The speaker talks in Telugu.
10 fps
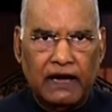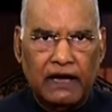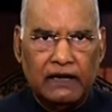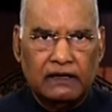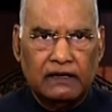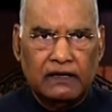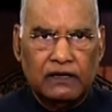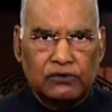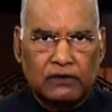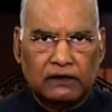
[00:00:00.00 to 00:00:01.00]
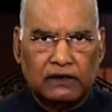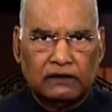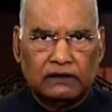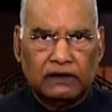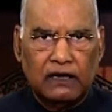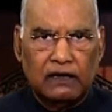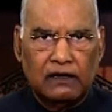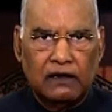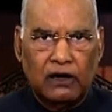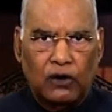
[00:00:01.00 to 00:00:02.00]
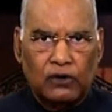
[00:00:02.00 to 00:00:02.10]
మనకు ఒక పౌరుడిగా